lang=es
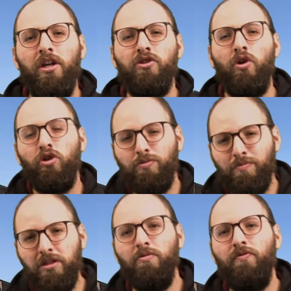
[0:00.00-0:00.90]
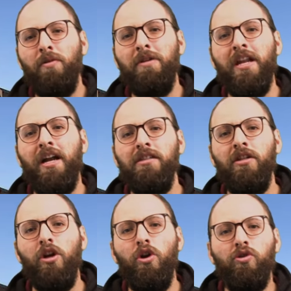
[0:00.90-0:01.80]
Y son los mismos
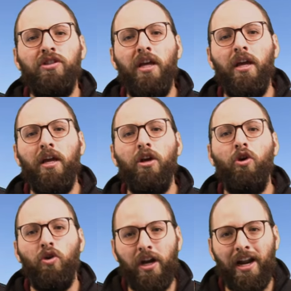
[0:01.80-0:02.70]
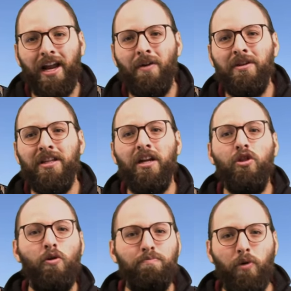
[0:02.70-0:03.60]
familiares los que correrán a vender
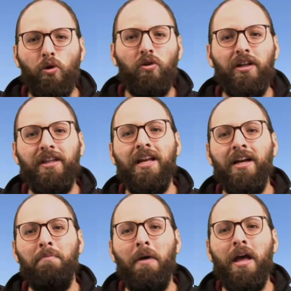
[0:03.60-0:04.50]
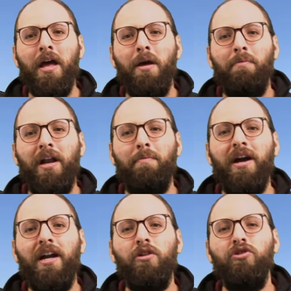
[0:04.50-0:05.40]
lo poco que tengan para
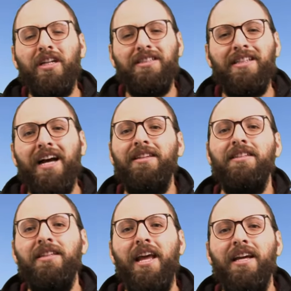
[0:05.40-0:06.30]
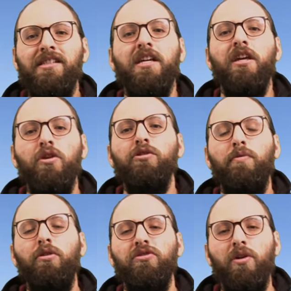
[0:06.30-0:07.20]
pagar los rescates exigidos por los